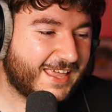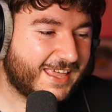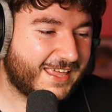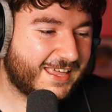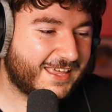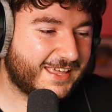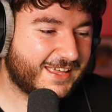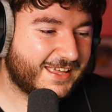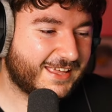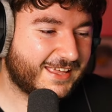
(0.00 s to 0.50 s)

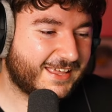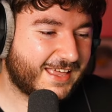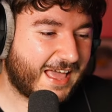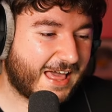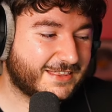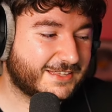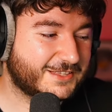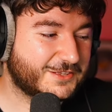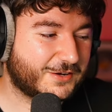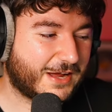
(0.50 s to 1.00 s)
Eh,
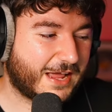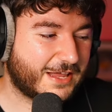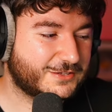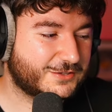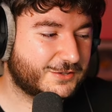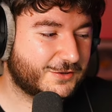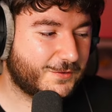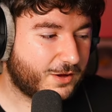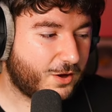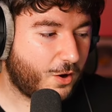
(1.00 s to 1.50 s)
haciendo
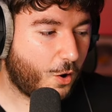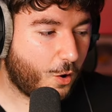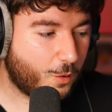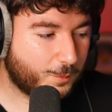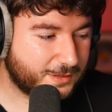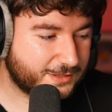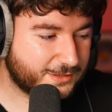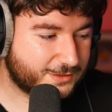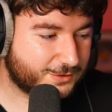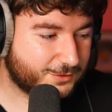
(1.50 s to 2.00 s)
caso
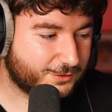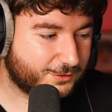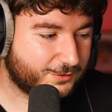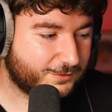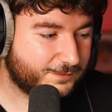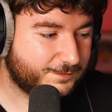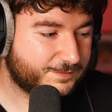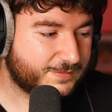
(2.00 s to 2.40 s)
omiso,